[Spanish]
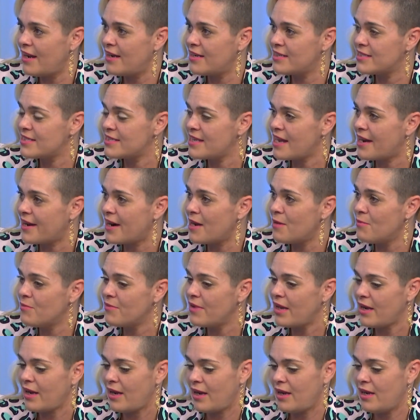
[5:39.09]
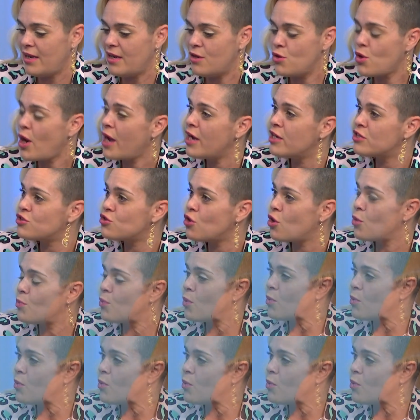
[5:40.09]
Instagram y yo ahí solo